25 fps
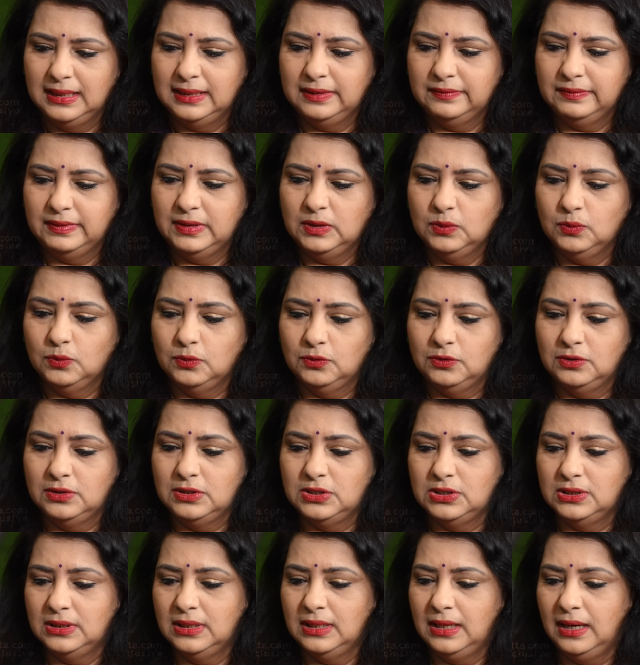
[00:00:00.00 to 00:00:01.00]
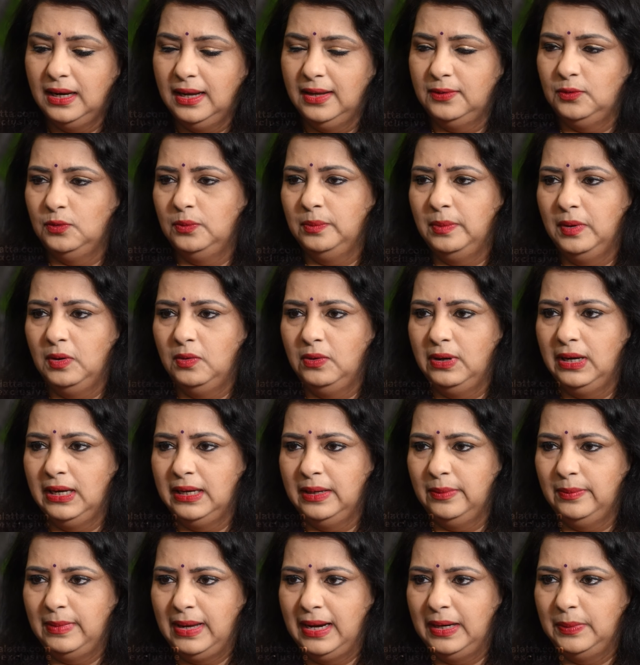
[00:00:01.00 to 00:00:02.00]
இது வந்து ஒரிஜினல் அரோமா
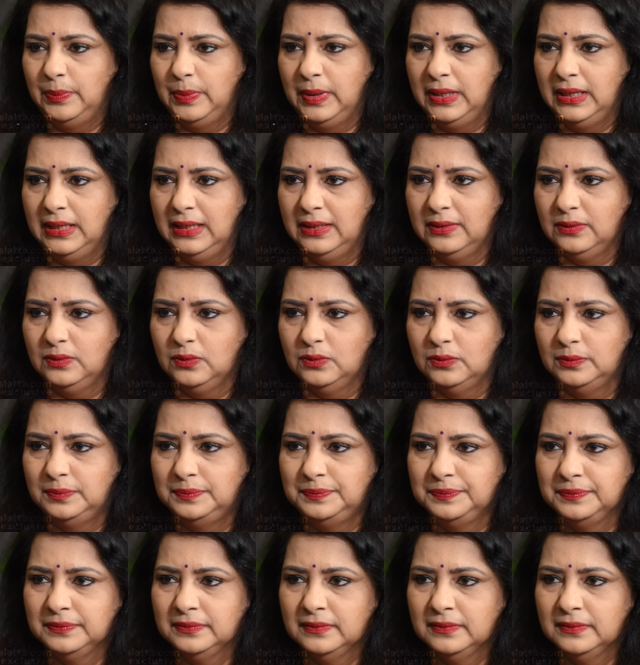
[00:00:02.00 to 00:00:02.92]
ஆயில் நம்ம ஆட் பண்ணியிருக்கோம்